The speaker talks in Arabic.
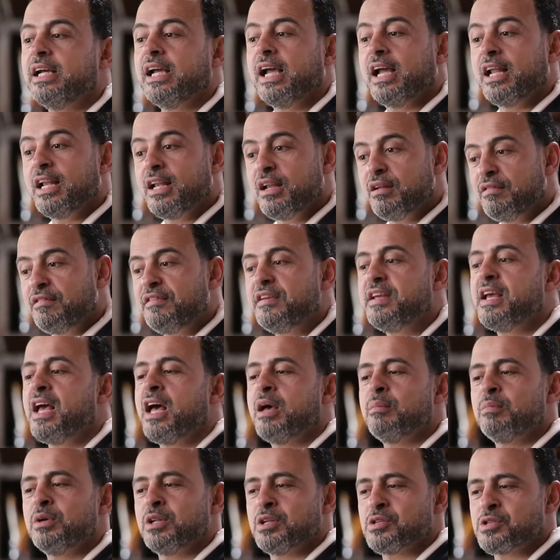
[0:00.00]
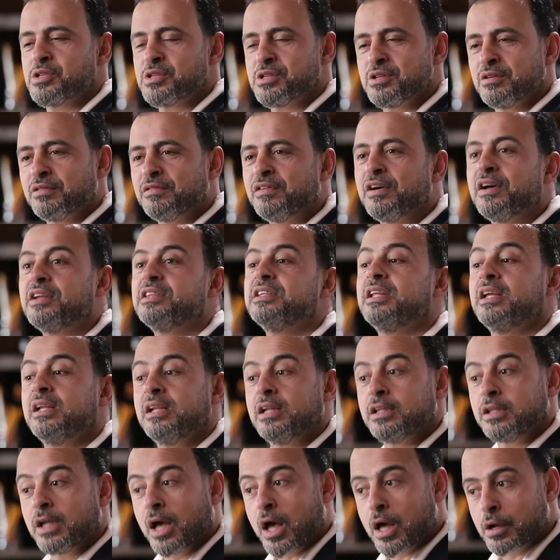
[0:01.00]
اللي فيها من الصفات
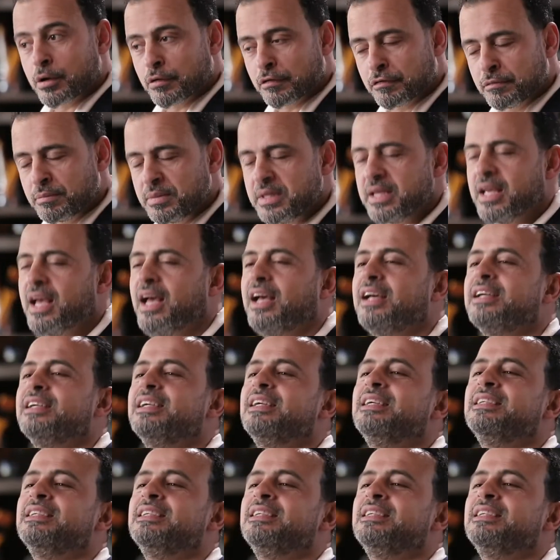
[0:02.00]
اللي تعرف بيها